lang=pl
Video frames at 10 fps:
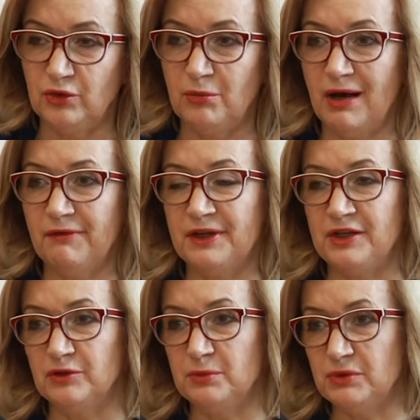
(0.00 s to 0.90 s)
Lubawki,
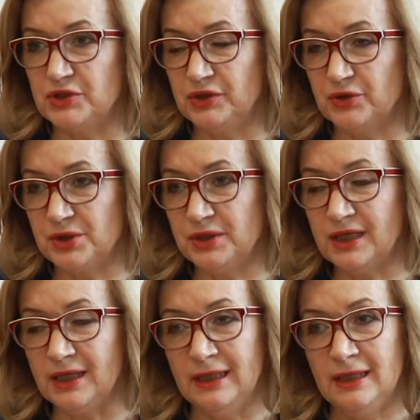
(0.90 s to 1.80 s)
nie odbyły się
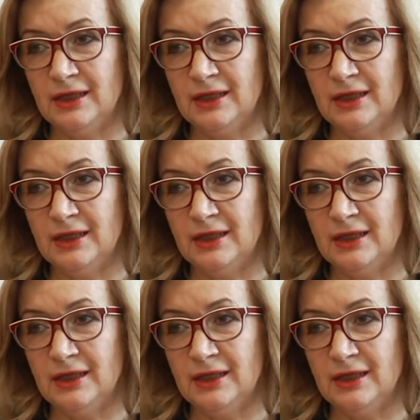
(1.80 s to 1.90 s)
Dożynki,